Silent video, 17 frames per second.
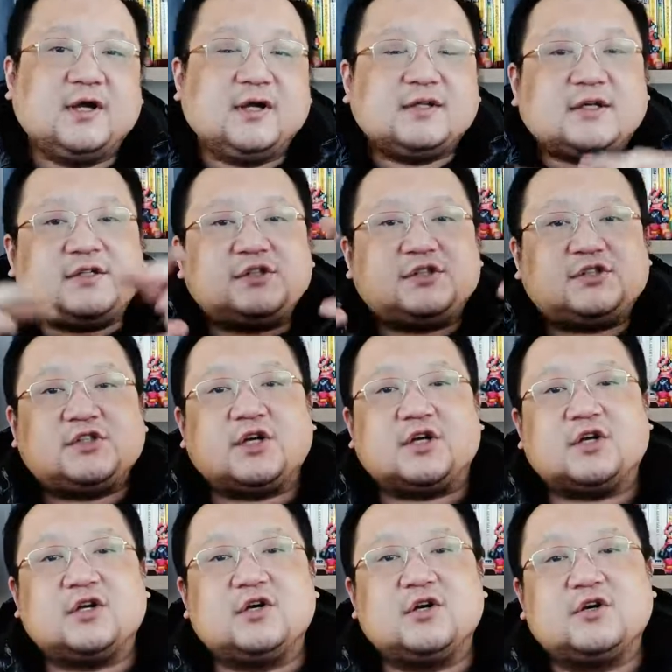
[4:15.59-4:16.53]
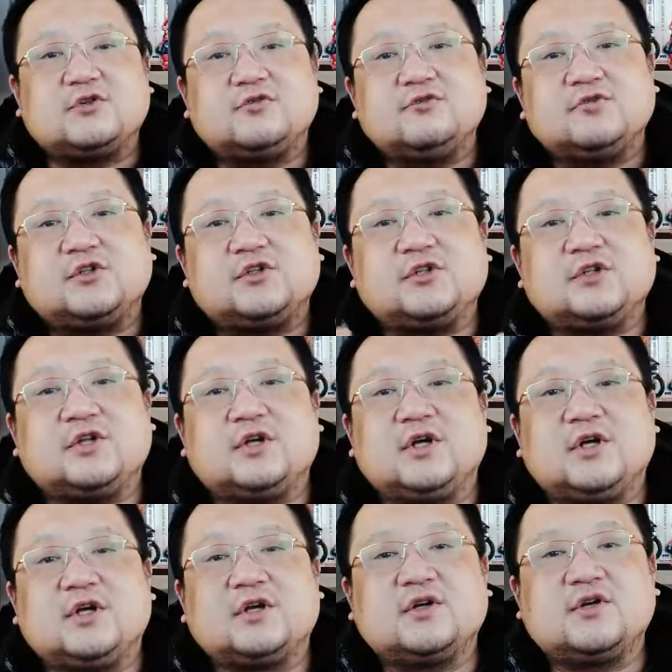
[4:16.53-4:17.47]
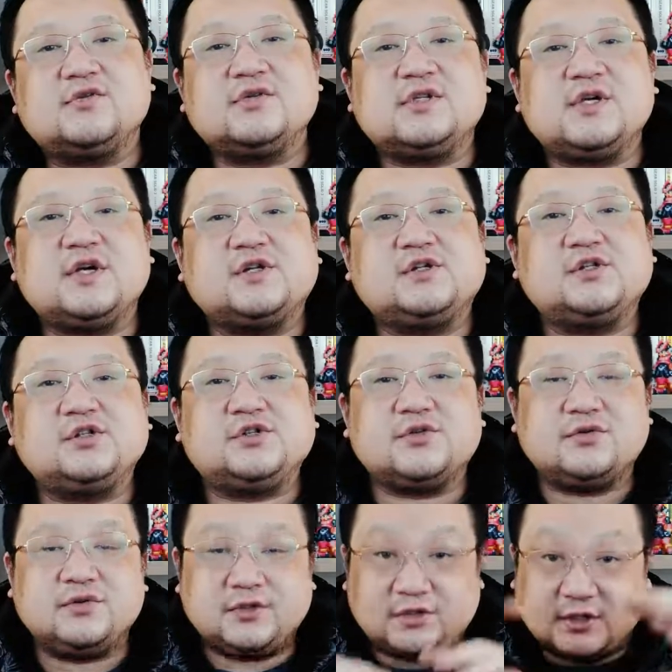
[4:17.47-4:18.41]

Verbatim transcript: 但是整个故事的构建之中，